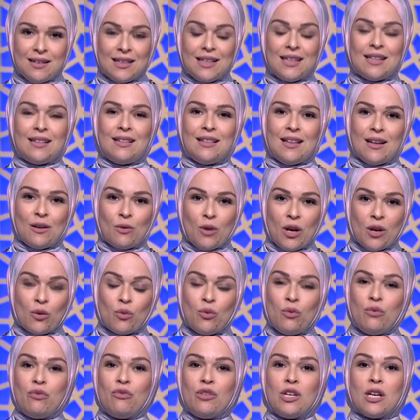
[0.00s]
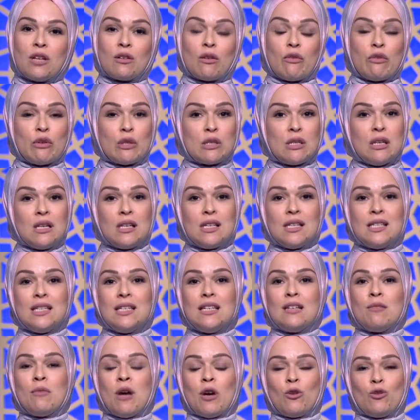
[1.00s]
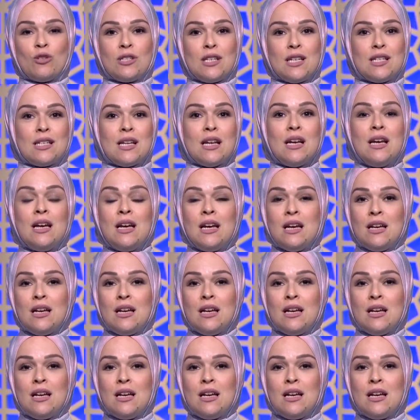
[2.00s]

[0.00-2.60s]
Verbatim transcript: جدا وهيكون فيها تفاصيل كتير مع استاذه